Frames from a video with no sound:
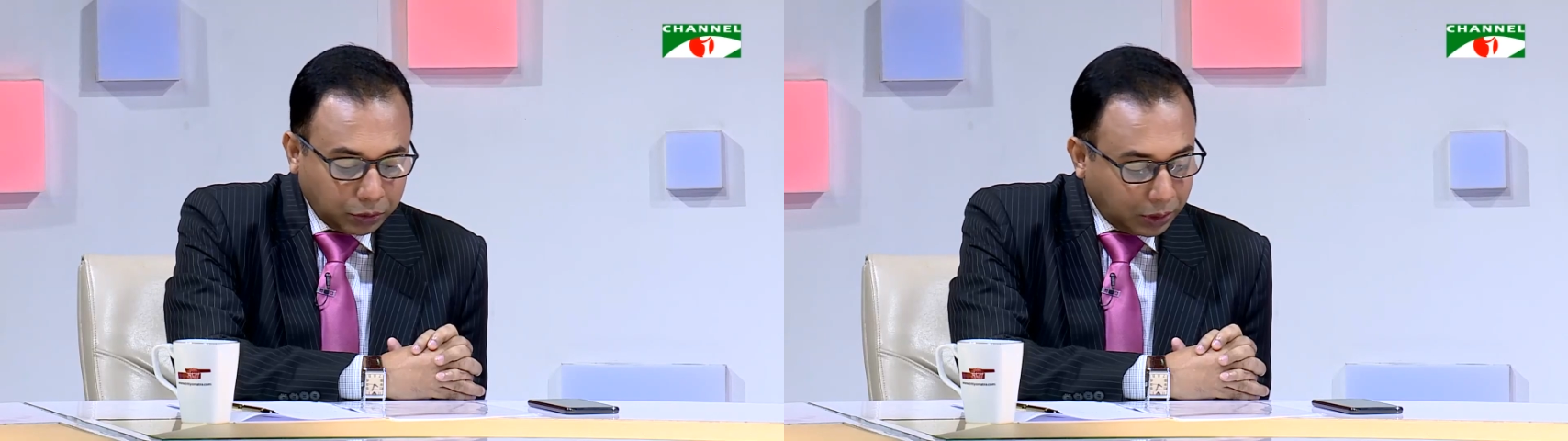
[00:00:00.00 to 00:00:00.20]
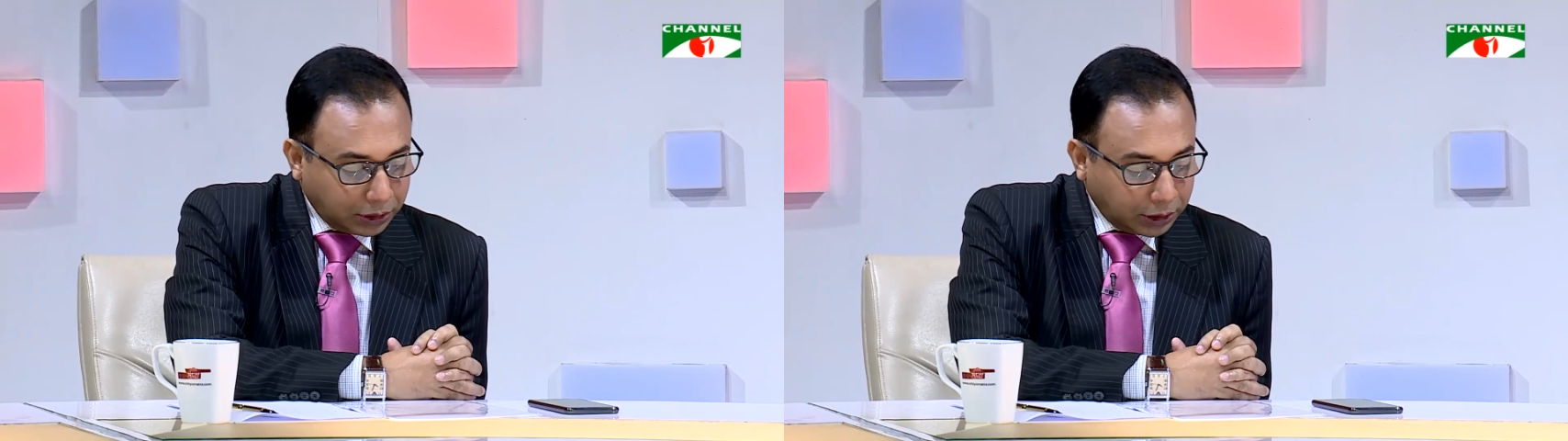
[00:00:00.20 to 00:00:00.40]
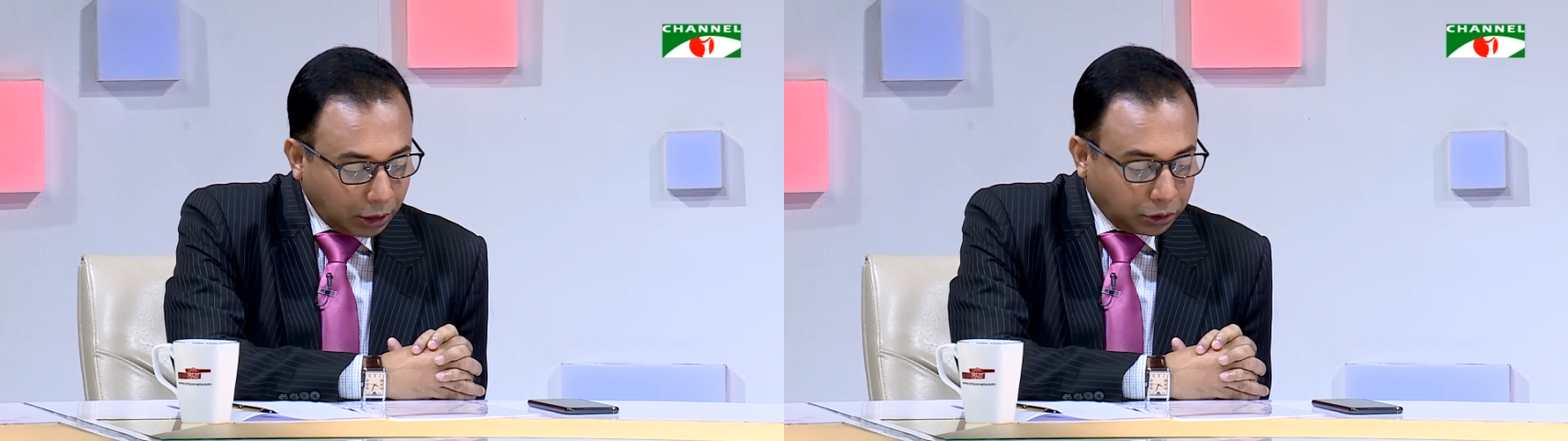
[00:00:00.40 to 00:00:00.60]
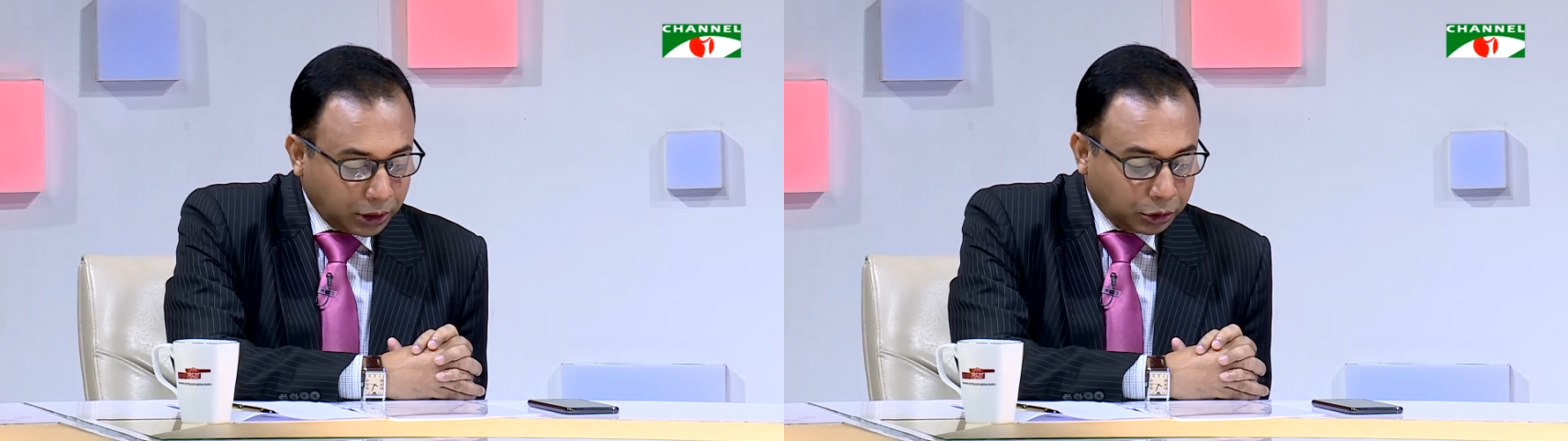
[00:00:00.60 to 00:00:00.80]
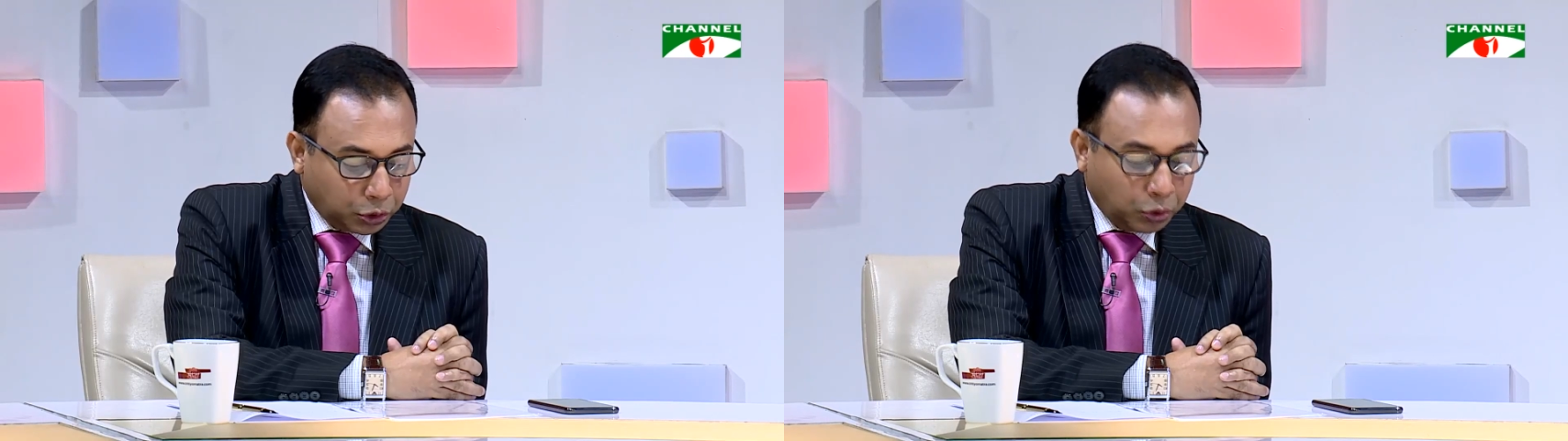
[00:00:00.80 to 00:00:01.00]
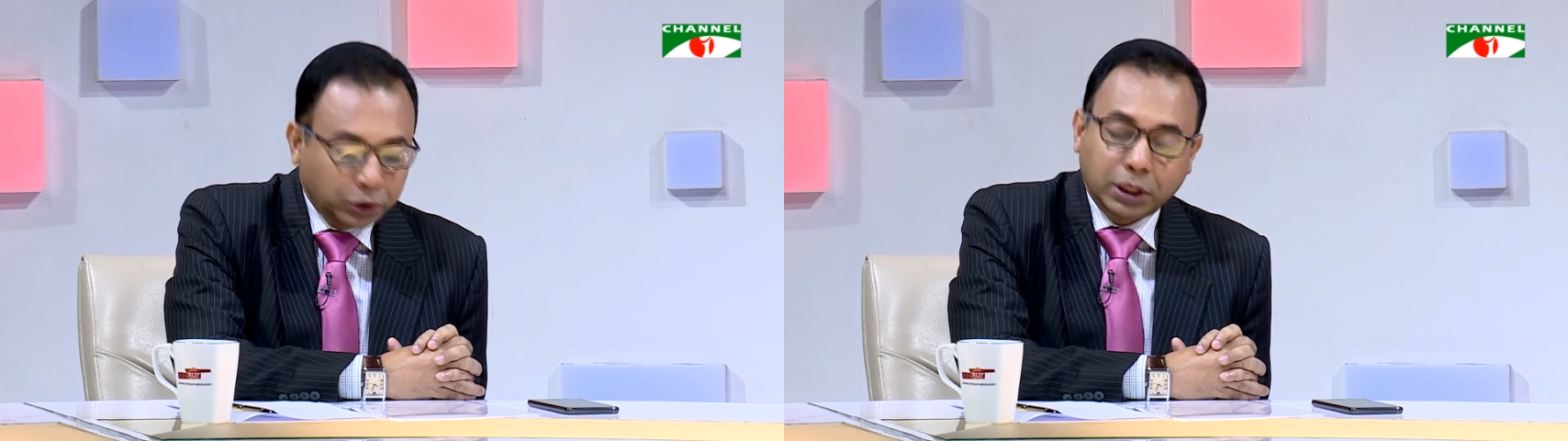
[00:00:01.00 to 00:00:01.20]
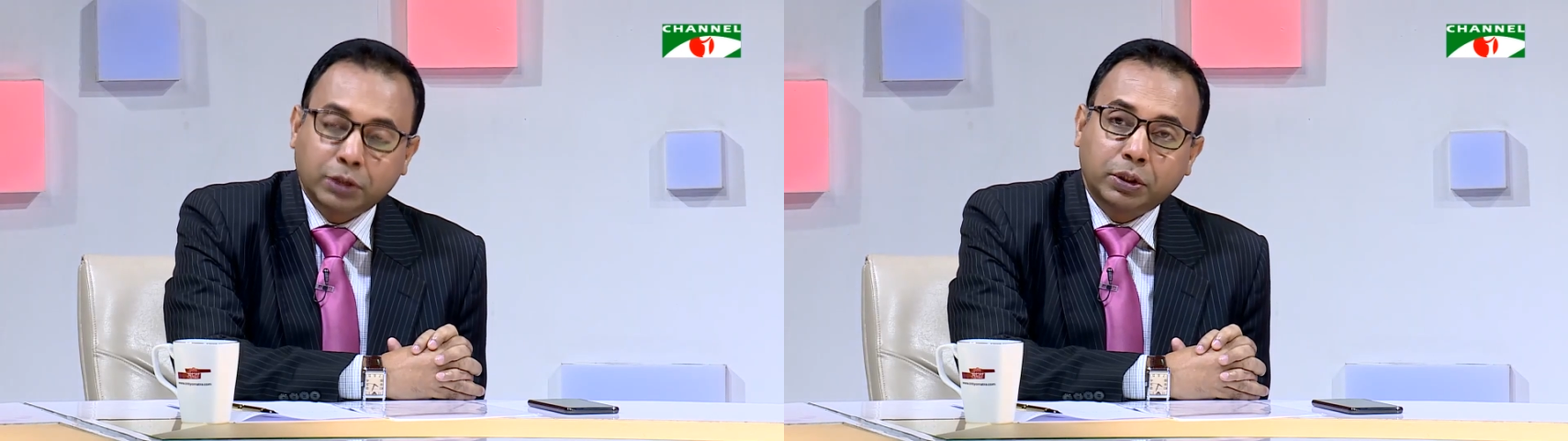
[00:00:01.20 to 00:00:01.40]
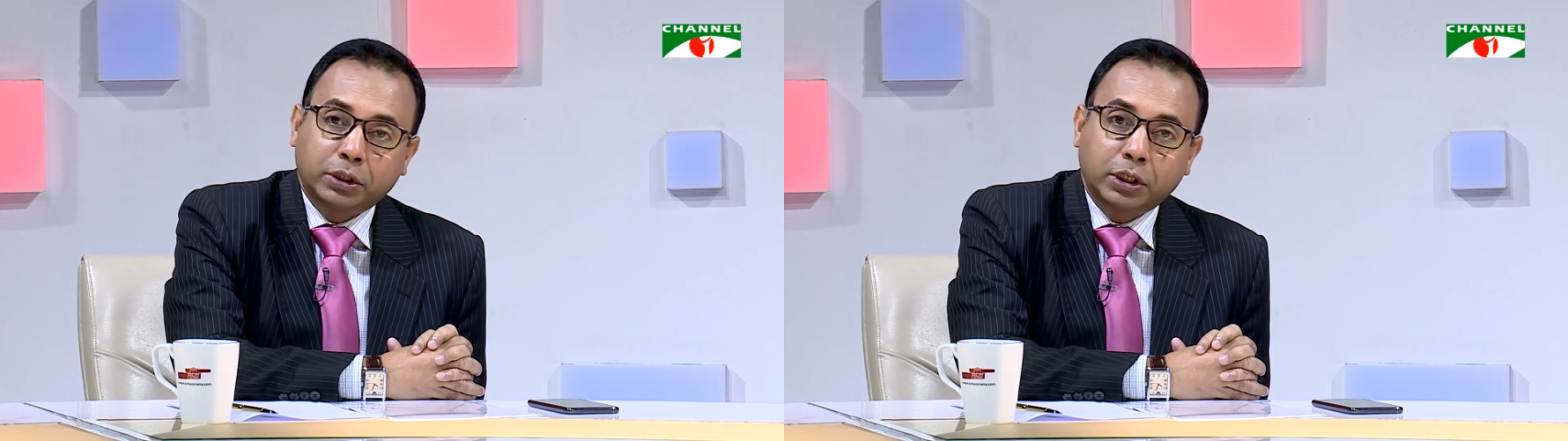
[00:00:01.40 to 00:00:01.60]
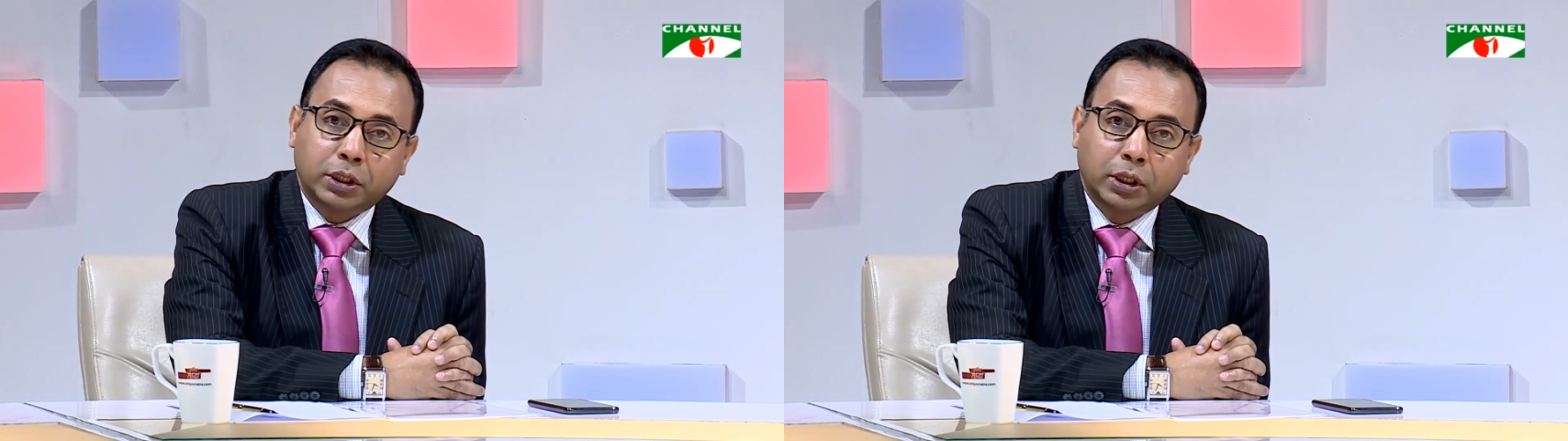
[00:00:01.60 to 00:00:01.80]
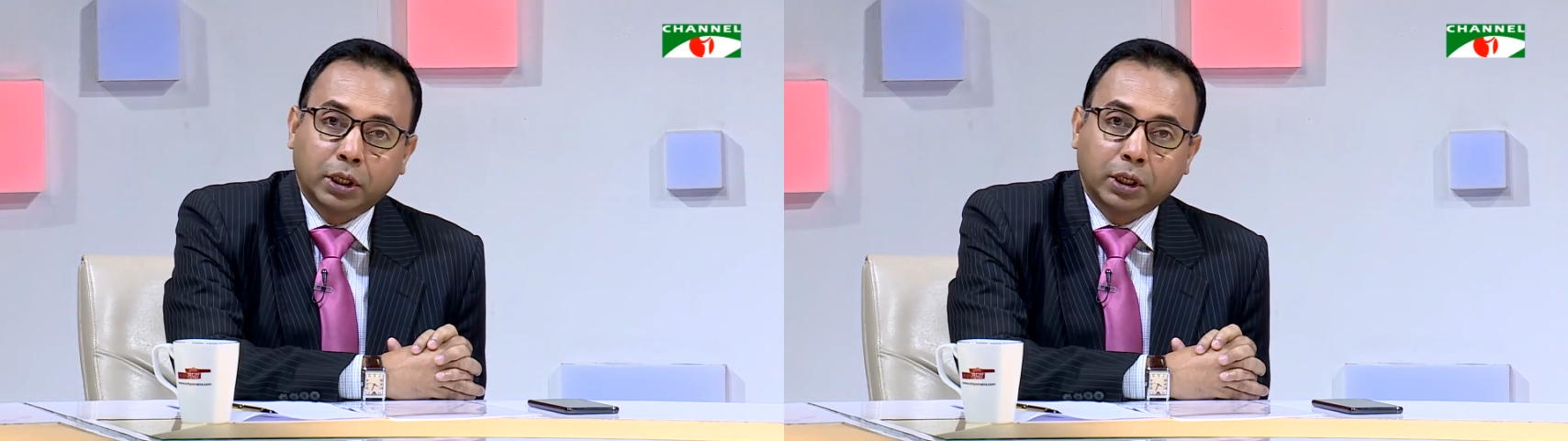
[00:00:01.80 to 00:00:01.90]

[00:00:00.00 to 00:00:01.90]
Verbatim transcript: দু সালের ষোলোই জানুয়ারি তিনি